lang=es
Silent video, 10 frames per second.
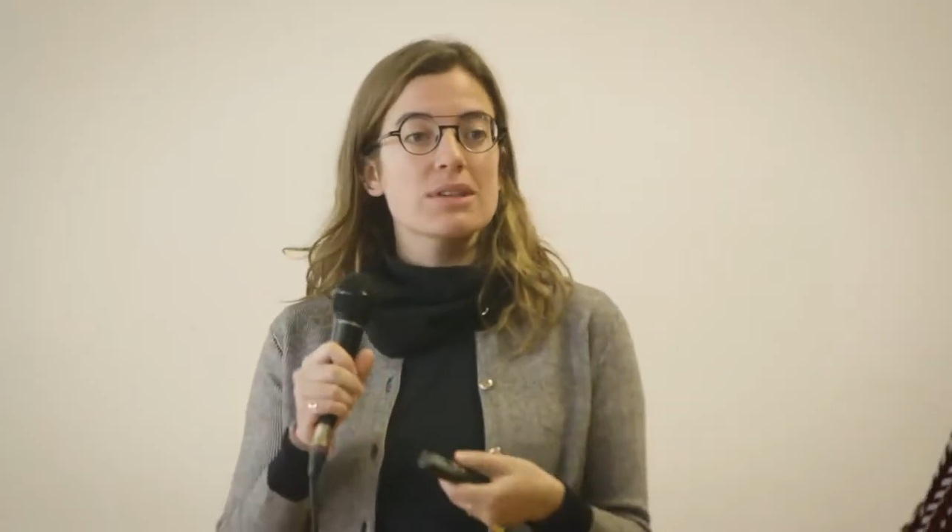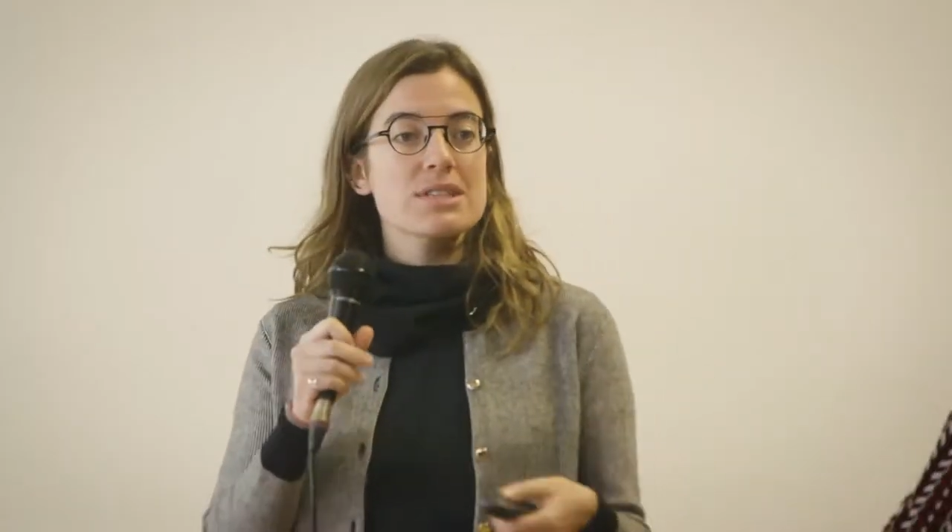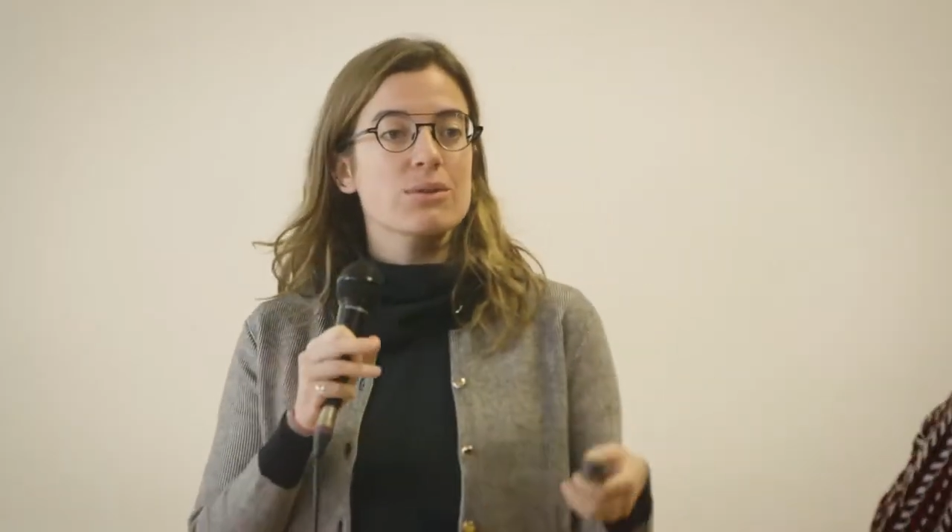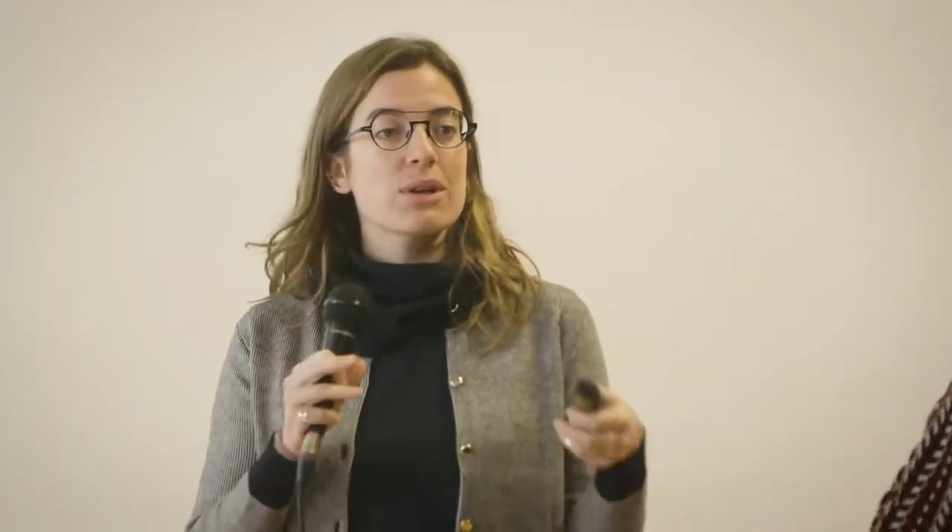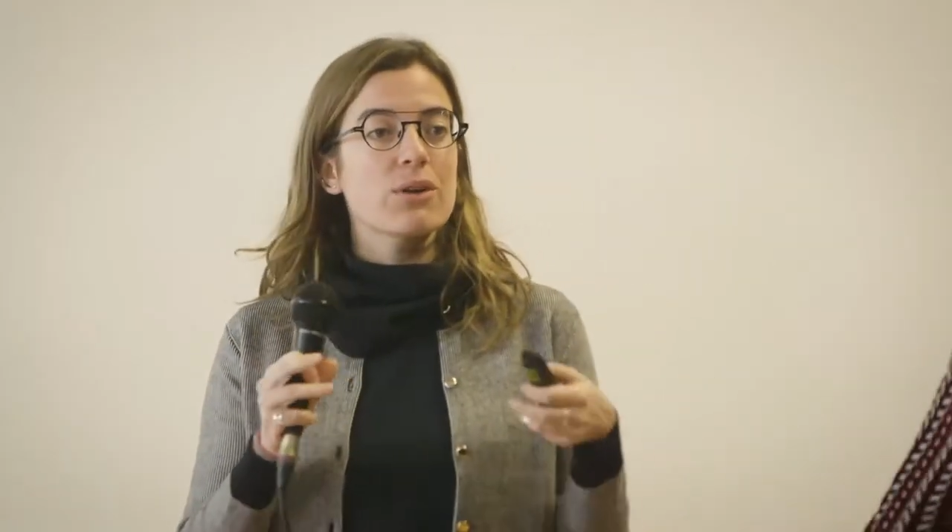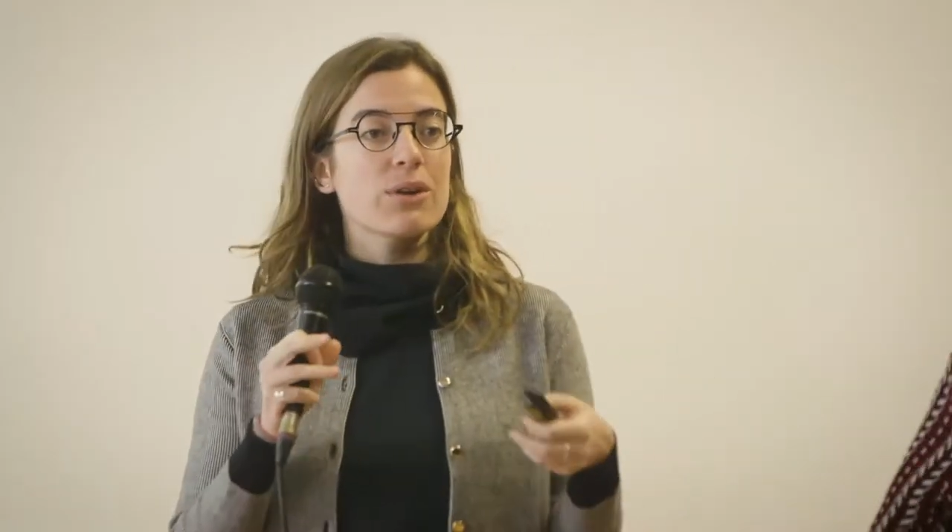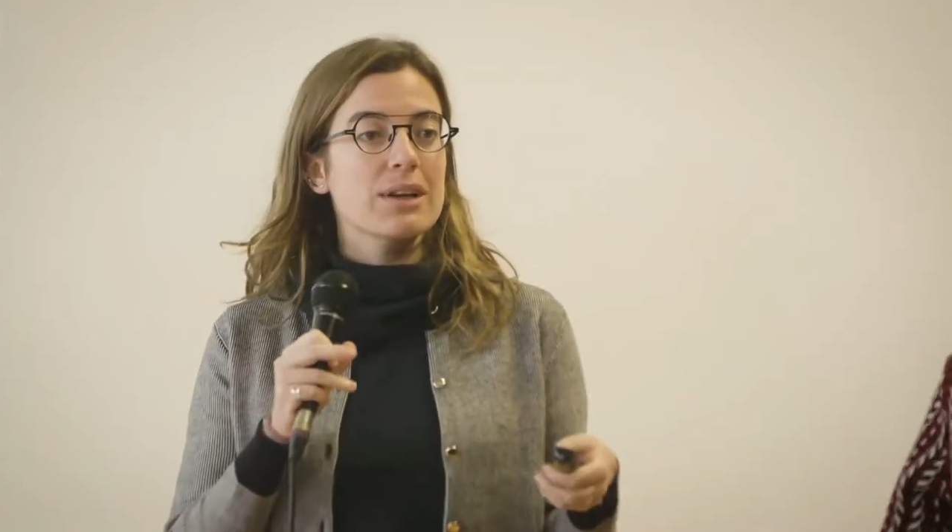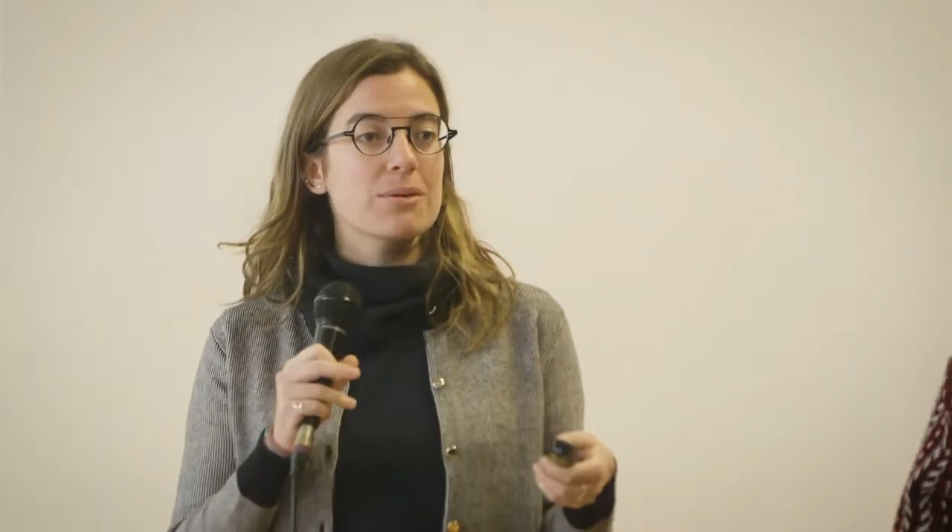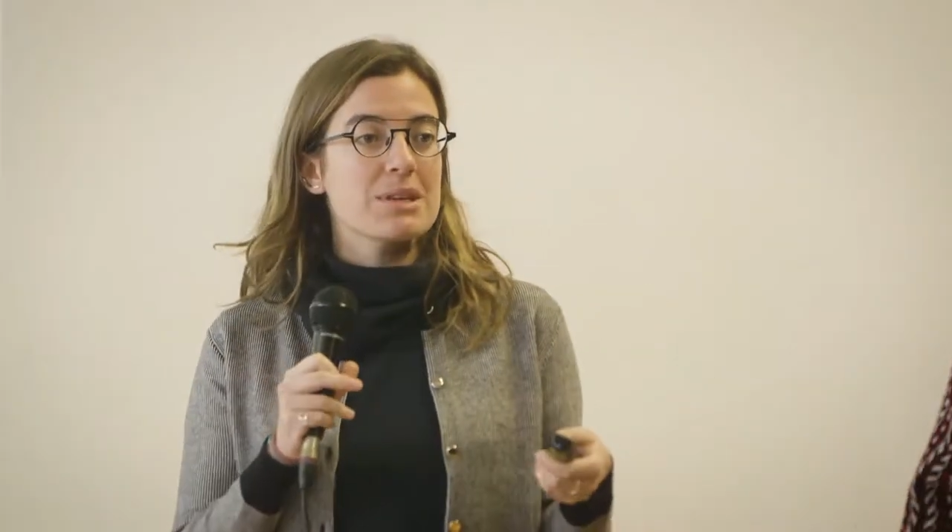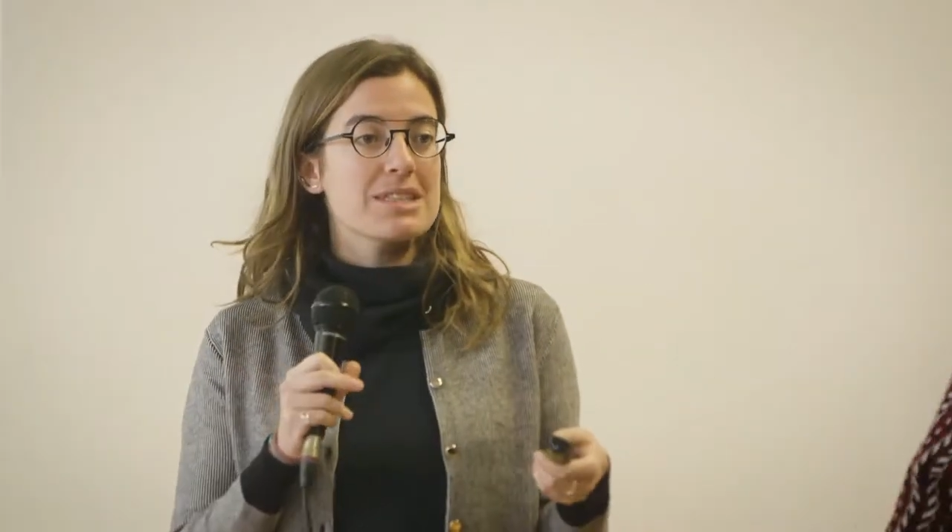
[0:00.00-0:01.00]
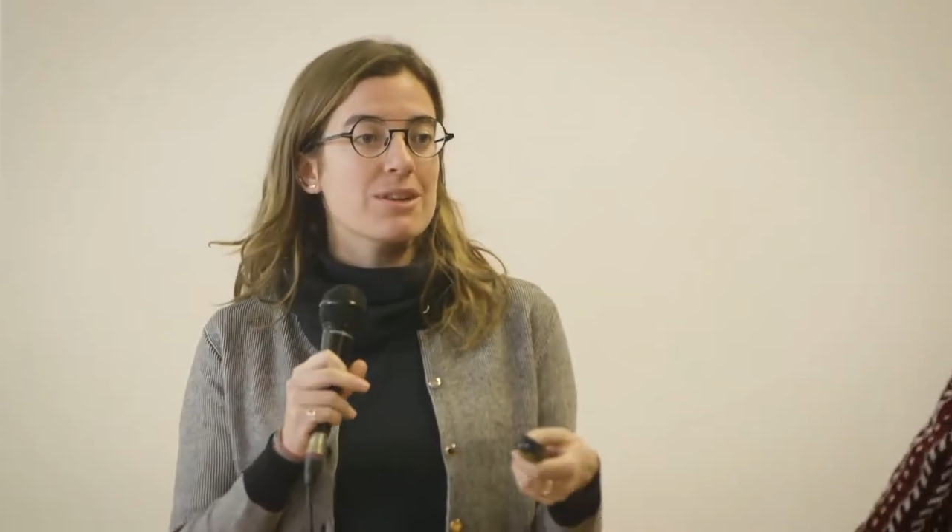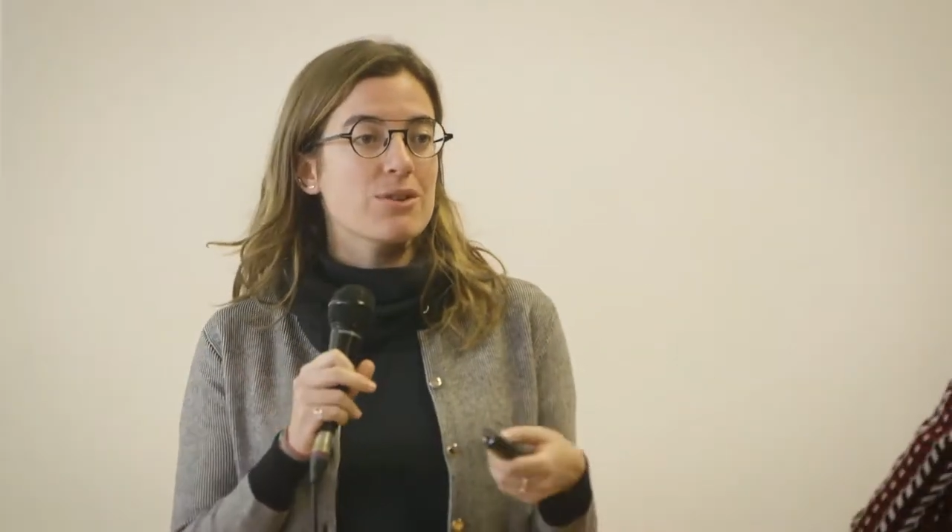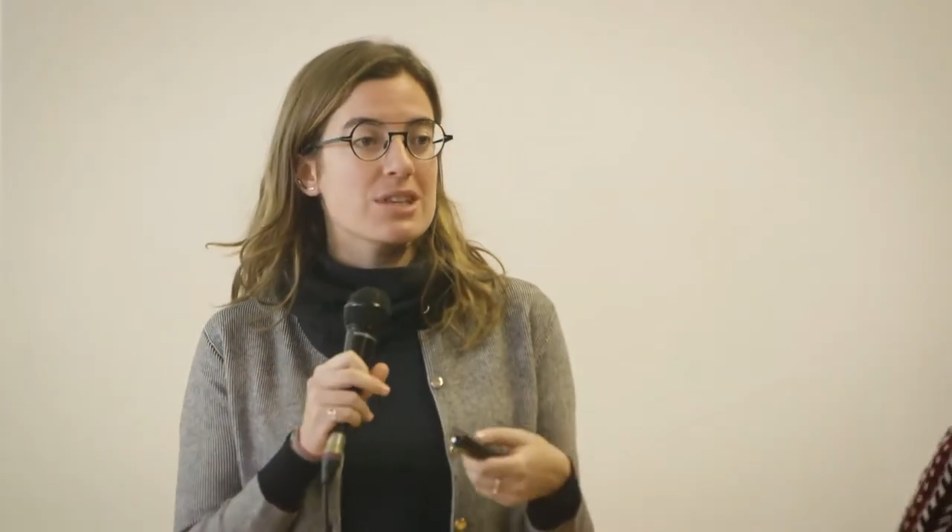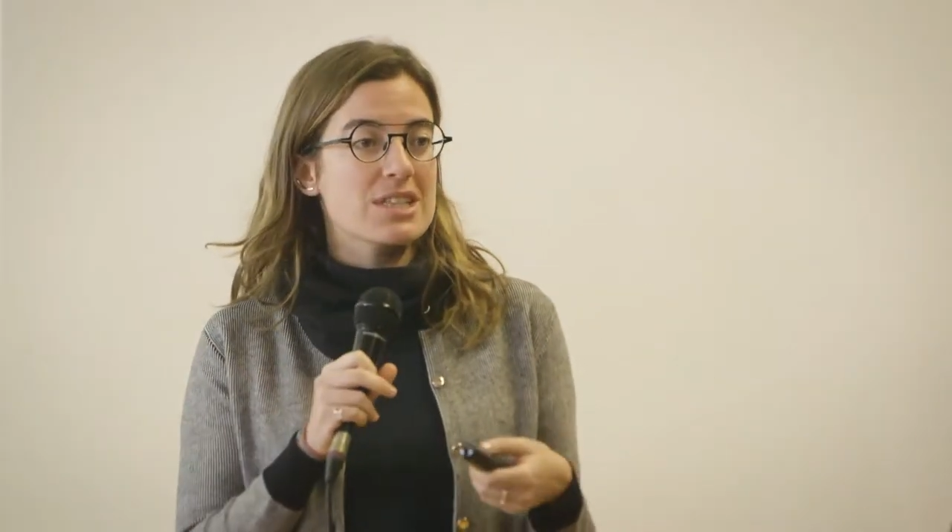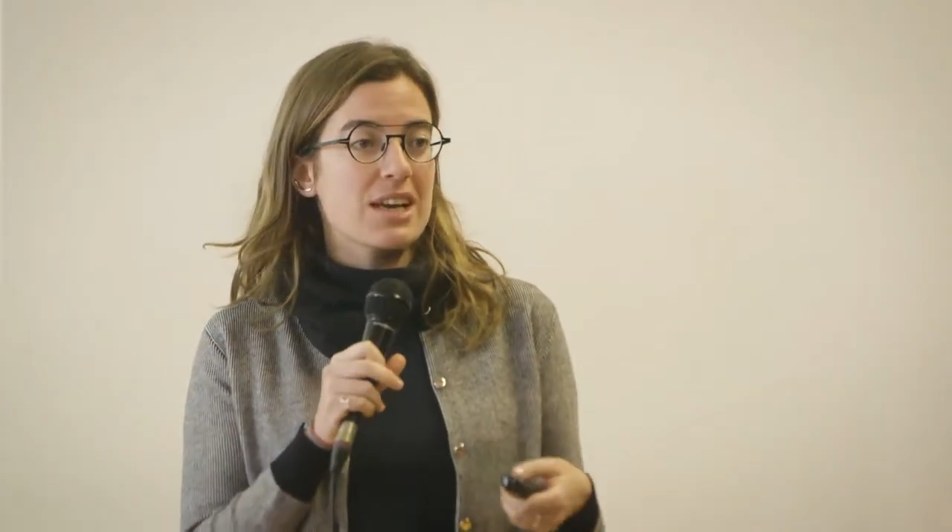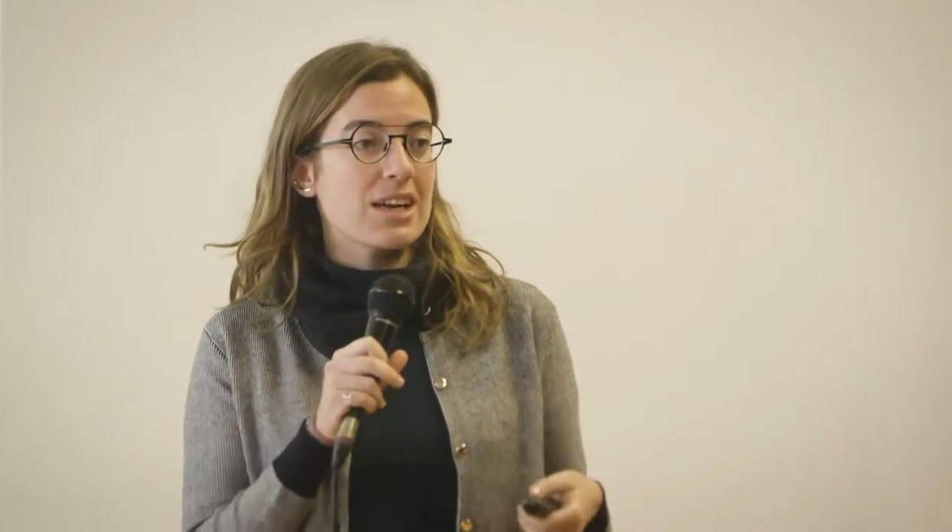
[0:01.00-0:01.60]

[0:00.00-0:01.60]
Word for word: desde una lógica más de lo que es